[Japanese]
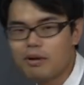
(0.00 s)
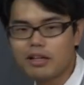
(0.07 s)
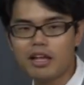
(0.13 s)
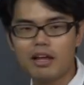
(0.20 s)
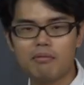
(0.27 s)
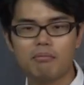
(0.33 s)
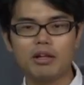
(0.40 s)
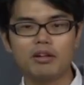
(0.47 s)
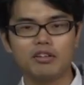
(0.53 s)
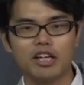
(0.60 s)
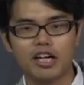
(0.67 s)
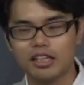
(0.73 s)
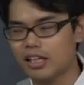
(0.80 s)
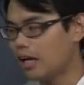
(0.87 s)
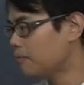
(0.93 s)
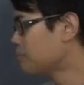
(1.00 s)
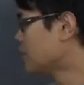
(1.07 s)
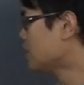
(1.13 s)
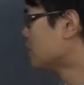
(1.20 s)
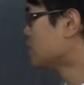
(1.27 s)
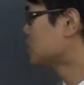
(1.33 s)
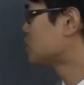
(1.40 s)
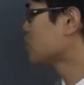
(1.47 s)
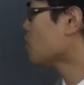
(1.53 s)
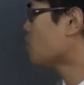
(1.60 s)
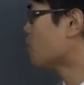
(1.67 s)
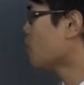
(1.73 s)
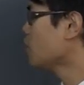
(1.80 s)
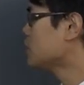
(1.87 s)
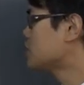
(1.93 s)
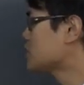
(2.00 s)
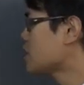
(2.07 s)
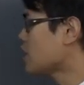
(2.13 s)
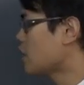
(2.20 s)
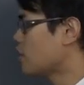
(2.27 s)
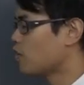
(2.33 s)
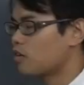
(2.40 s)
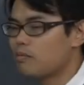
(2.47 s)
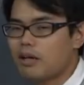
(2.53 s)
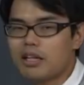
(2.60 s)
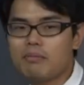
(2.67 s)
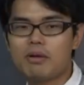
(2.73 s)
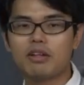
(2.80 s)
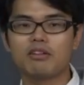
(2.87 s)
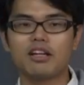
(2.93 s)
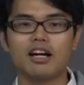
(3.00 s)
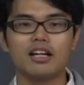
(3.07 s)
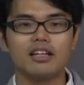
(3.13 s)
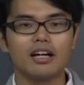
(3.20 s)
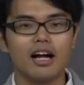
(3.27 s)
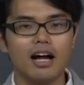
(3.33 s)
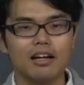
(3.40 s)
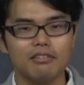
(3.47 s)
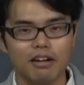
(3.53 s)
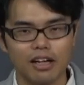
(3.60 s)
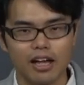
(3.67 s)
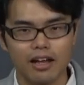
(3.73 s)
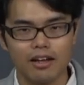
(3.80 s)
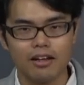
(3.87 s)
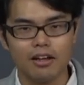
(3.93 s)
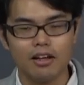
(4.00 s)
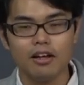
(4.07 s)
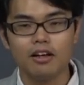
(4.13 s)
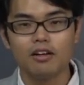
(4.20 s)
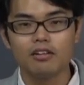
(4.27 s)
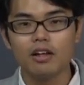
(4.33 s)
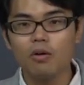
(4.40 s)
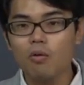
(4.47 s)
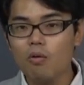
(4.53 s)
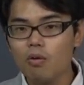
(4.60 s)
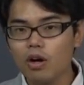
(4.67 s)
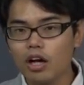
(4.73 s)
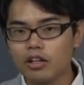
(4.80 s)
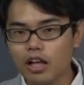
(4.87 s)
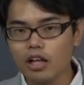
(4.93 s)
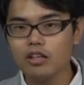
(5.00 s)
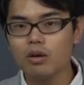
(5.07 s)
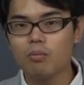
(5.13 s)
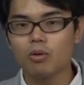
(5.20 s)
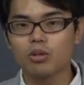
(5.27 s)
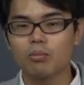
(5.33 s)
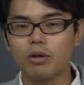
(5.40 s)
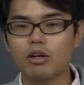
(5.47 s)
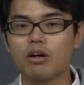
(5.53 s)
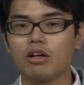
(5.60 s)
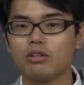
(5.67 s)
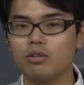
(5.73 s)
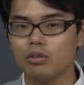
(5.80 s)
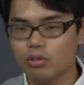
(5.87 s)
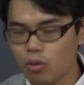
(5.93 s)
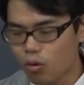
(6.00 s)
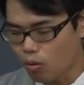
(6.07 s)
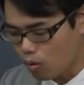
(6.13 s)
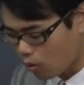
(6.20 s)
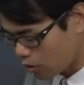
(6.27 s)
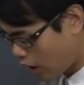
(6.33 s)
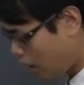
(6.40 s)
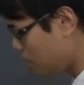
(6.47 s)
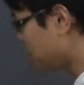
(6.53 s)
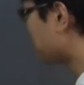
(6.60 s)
まで目の出方小も1から6まで目の出方があるわけ。で今回何を求めるかというとここね